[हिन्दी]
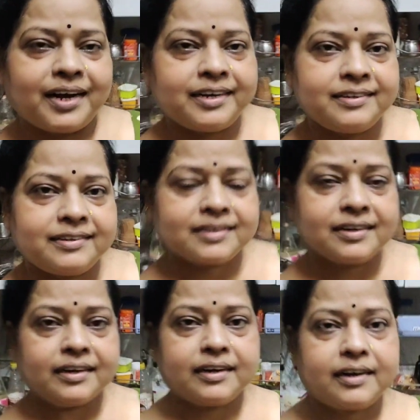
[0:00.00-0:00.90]

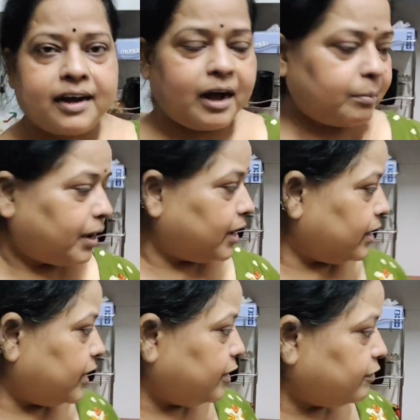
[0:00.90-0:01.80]
गाइस हमारा ना
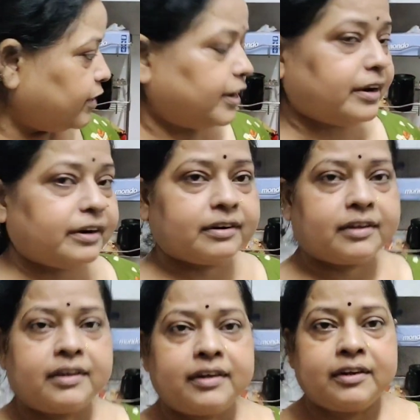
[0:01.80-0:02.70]
इन्वर्टर
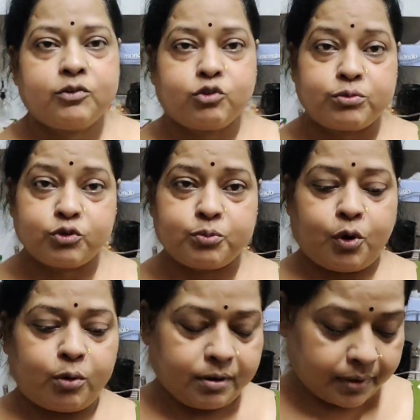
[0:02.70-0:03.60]
उसमें कुछ
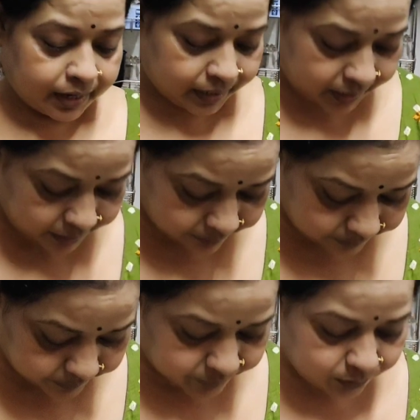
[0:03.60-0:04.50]
प्रॉब्लम आ गई है
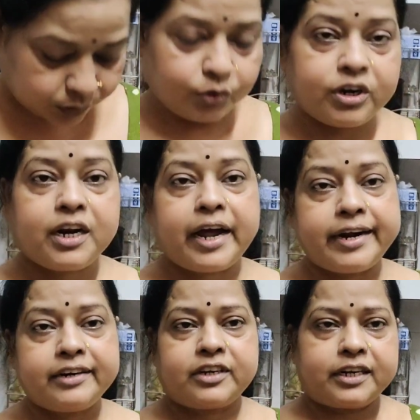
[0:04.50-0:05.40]
तो ना
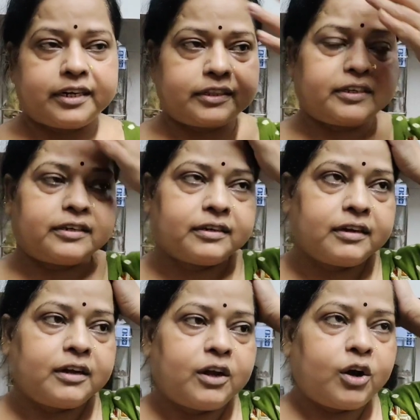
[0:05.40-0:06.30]
लाइट चली गई थी
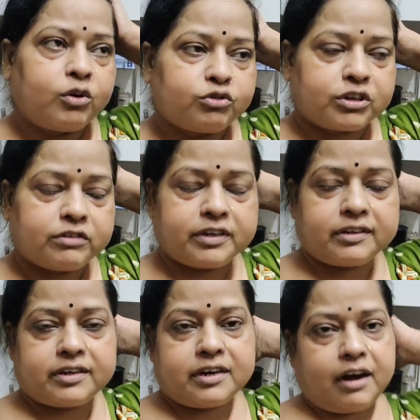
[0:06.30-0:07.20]
उसकी वजह
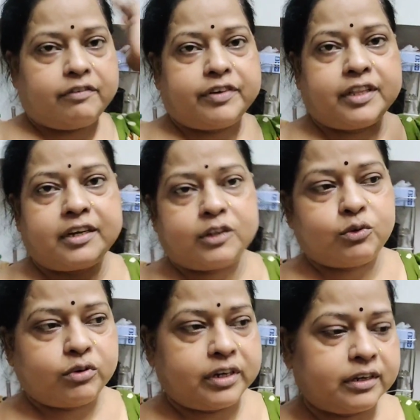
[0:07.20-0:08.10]
से ना काफ़ी दिक्कत हो
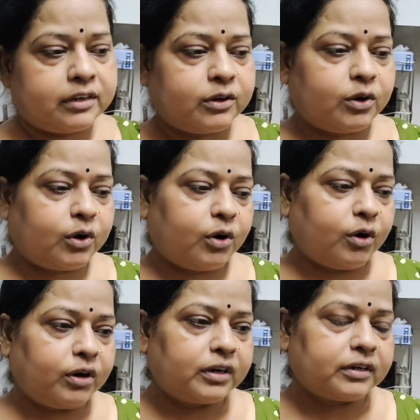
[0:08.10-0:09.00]
गई
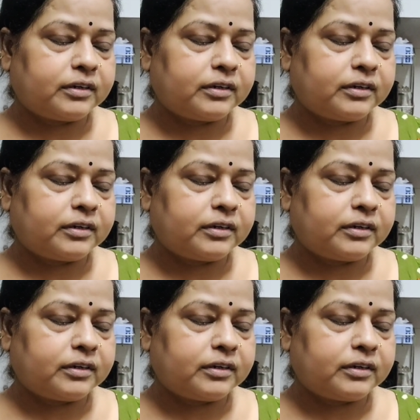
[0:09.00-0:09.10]
और